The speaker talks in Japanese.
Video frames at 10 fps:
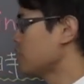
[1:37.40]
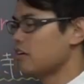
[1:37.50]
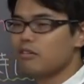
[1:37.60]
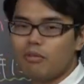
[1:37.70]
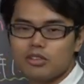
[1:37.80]
が出
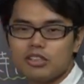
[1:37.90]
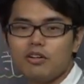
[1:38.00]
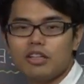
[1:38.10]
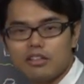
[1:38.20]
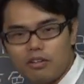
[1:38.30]
るもち
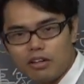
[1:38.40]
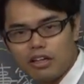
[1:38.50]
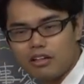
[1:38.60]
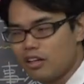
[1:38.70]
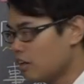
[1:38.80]
ろん1通り
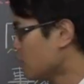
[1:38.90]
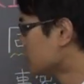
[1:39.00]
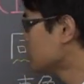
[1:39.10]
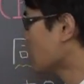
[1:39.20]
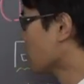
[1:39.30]

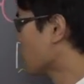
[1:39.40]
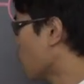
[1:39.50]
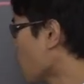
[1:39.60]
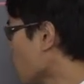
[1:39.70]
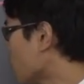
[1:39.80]
じゃあ
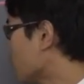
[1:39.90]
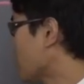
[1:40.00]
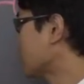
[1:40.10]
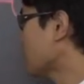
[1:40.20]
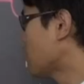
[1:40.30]
5
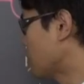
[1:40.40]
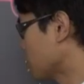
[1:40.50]
または